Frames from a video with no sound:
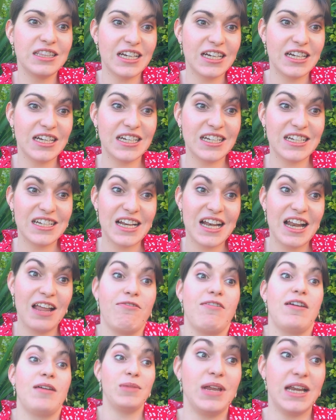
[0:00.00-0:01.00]
en la
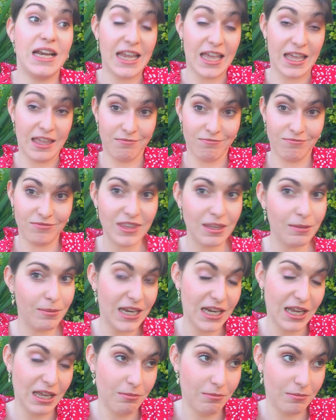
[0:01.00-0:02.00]
familia
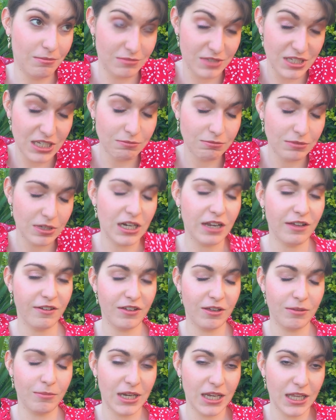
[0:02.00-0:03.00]
divina, ¿sí? En la
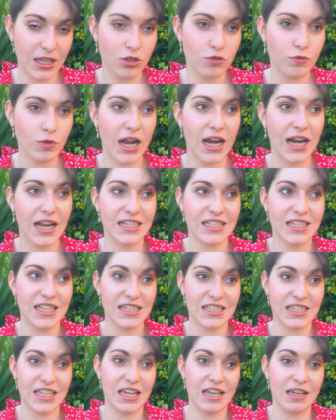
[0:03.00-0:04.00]
familia de Dios, al
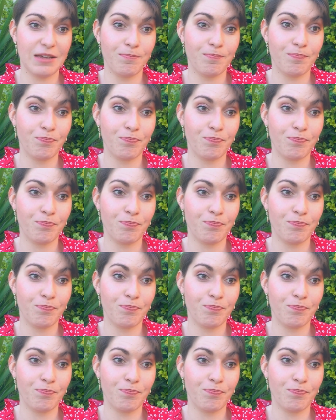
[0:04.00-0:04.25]
hacerse,